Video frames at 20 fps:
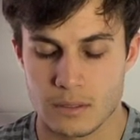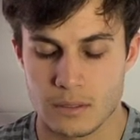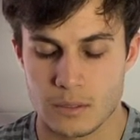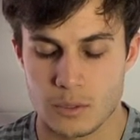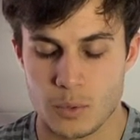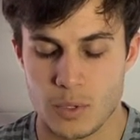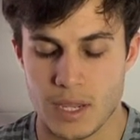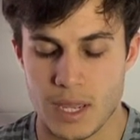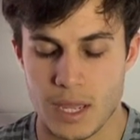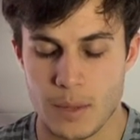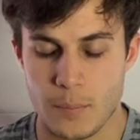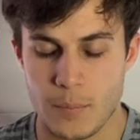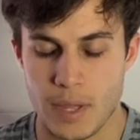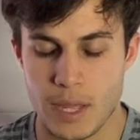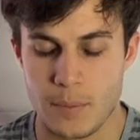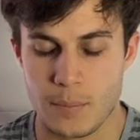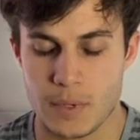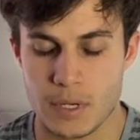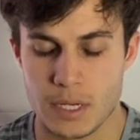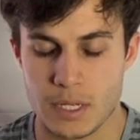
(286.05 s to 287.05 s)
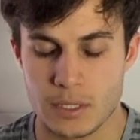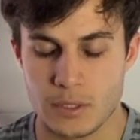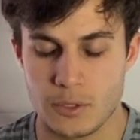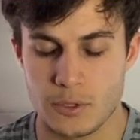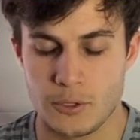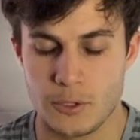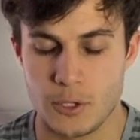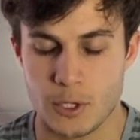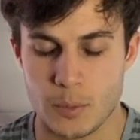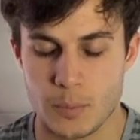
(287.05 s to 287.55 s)
Tu es capable
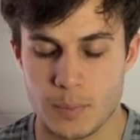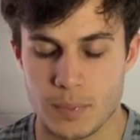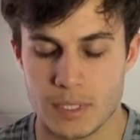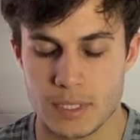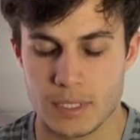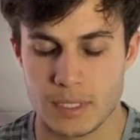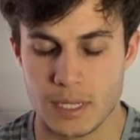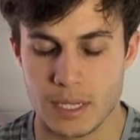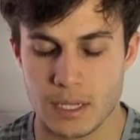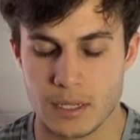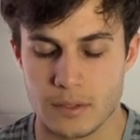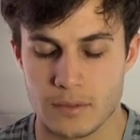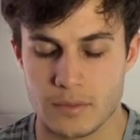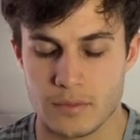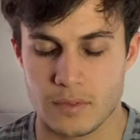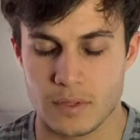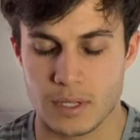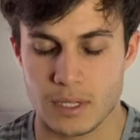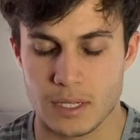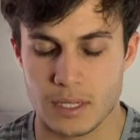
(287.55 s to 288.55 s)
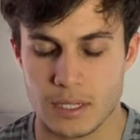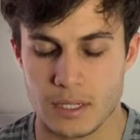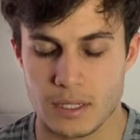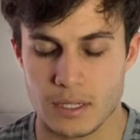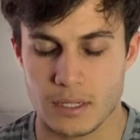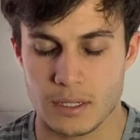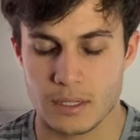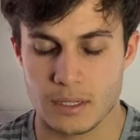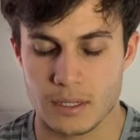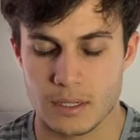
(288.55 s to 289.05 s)
d'observer
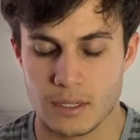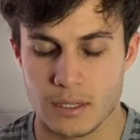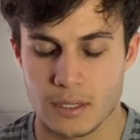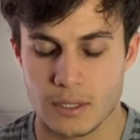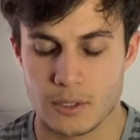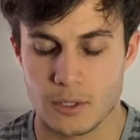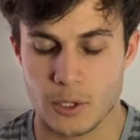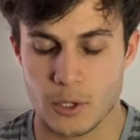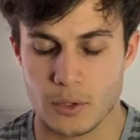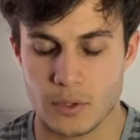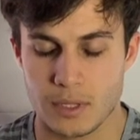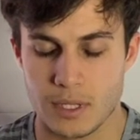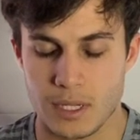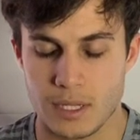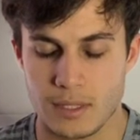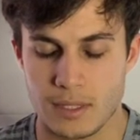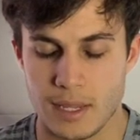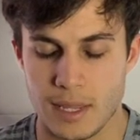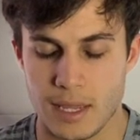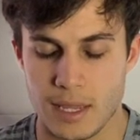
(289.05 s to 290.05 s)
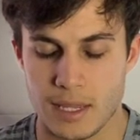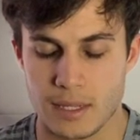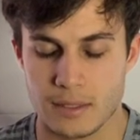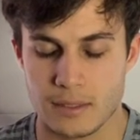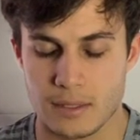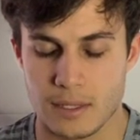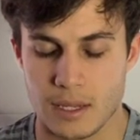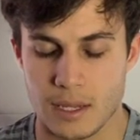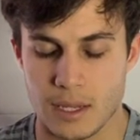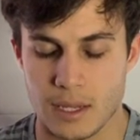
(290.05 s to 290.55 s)
ton état
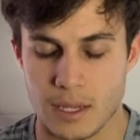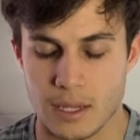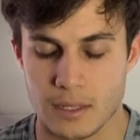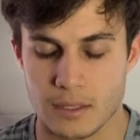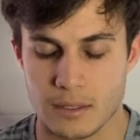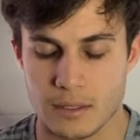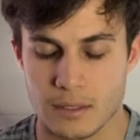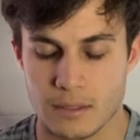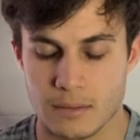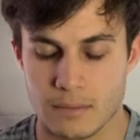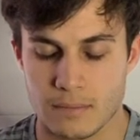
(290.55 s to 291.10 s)
interne.